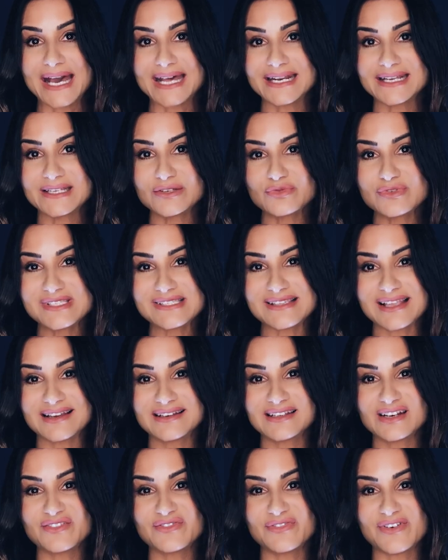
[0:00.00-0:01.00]
para que o
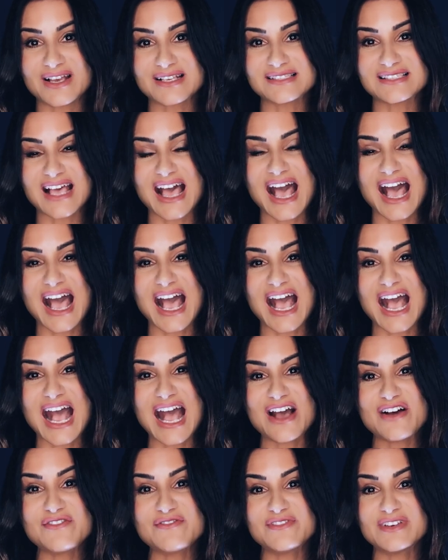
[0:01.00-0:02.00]
Instagram faça
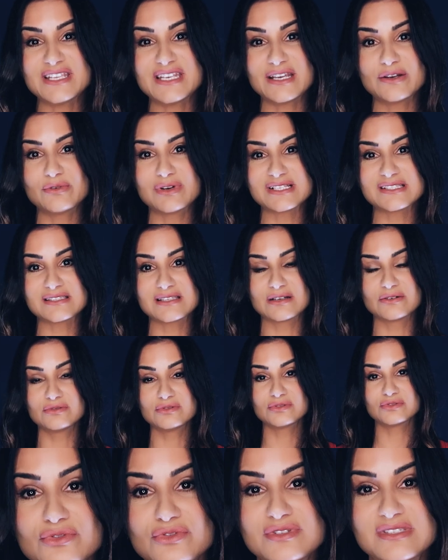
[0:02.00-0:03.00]
a
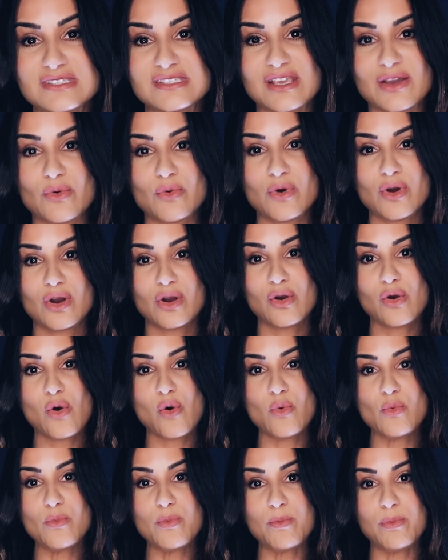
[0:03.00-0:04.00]
averiguação do seu
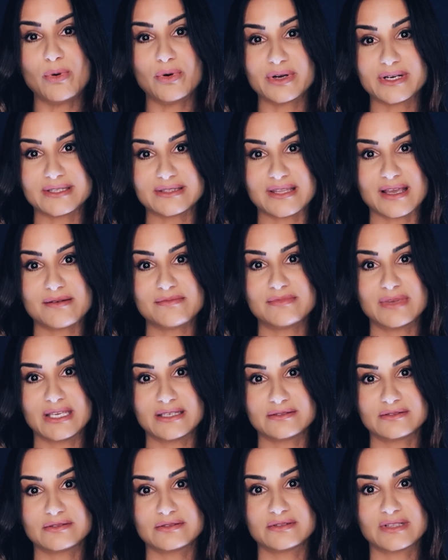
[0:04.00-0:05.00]

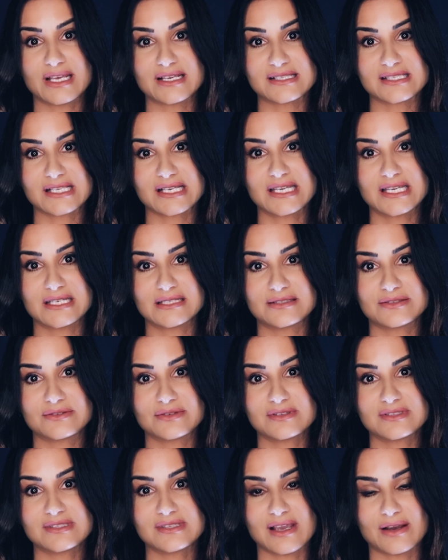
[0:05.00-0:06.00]
comportamento nessa rede
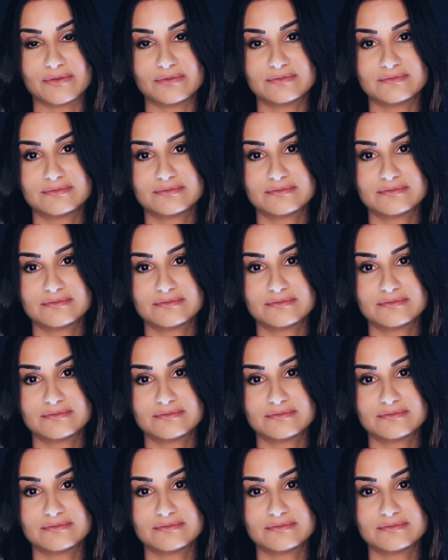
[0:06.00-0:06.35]
social.